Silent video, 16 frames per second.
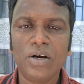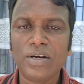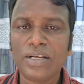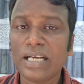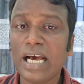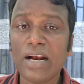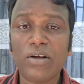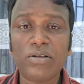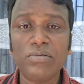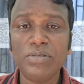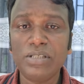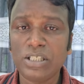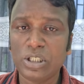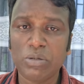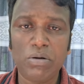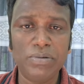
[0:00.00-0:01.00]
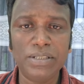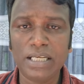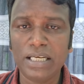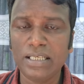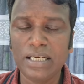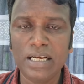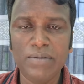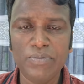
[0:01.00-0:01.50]
মানে কার কথা বিশ্বাস করবো আমি
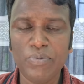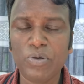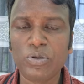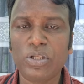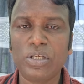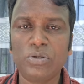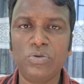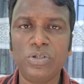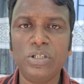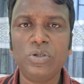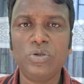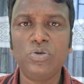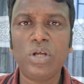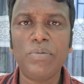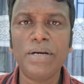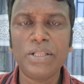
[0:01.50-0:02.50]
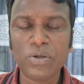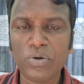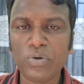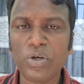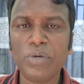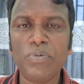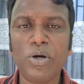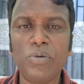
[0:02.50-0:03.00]
জানি না মুক্তি শুনছি শুধু আমি
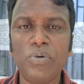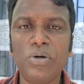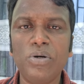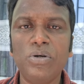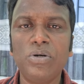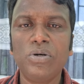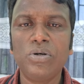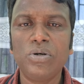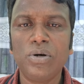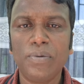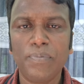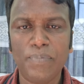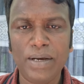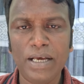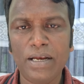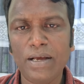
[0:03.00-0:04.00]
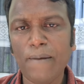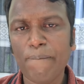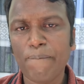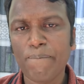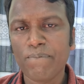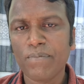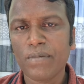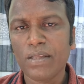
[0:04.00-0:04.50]
এতটুকুই বলবো ভাইয়েরা
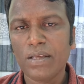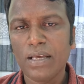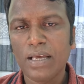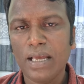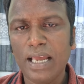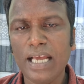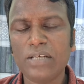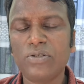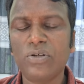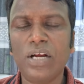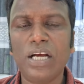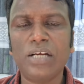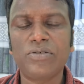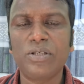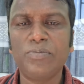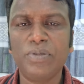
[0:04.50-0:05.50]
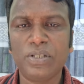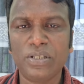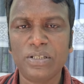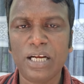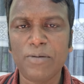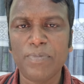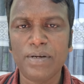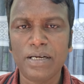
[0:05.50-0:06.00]
একজন একজনের পিছনে
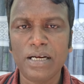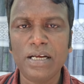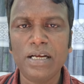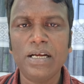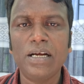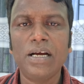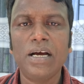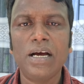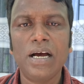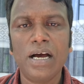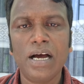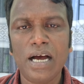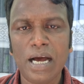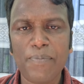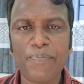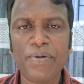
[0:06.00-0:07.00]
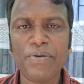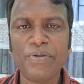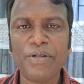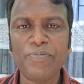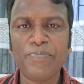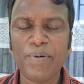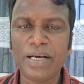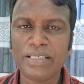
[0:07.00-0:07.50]
লাগবেন না আপনি
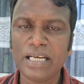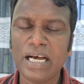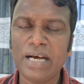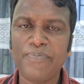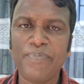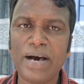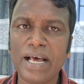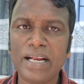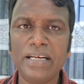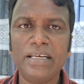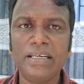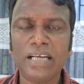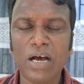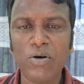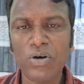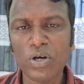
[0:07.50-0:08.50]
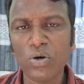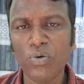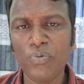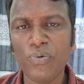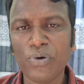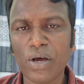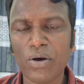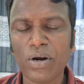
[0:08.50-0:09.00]
যদি তা পারেন কাউকে
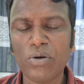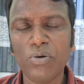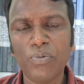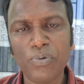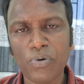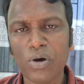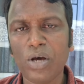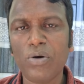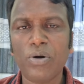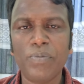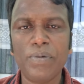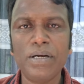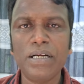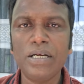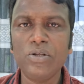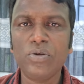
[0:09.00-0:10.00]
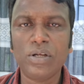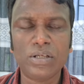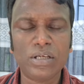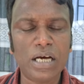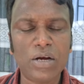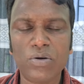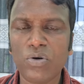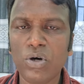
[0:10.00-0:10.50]
উপকার করার উপকার করবেন কিন্তু
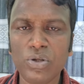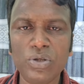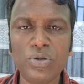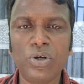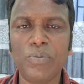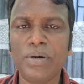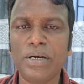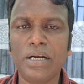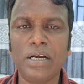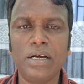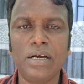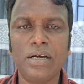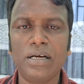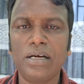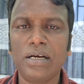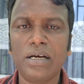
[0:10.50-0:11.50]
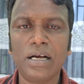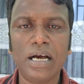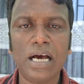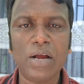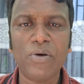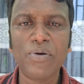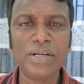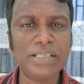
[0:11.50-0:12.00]
কারো ক্ষতি করবেন না
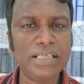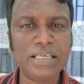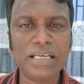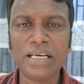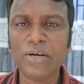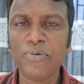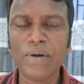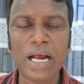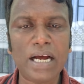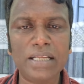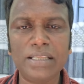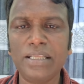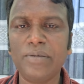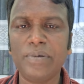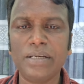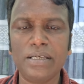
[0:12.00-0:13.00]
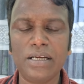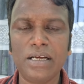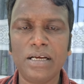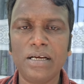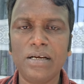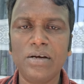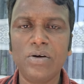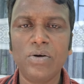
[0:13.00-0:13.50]
কারো রিজিকের উপরে আঘাত দিবেন না
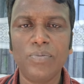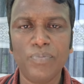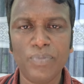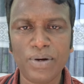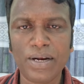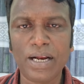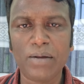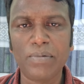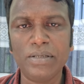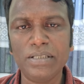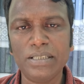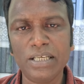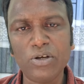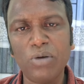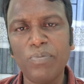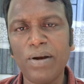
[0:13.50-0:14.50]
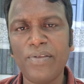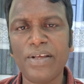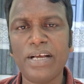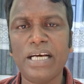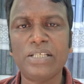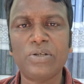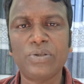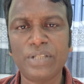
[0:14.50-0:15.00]
মনে রাখবেন যে কোম্পানিতে
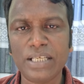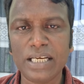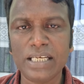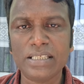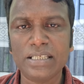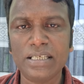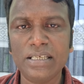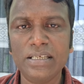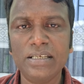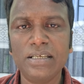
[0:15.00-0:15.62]
কাজ করতে গেছে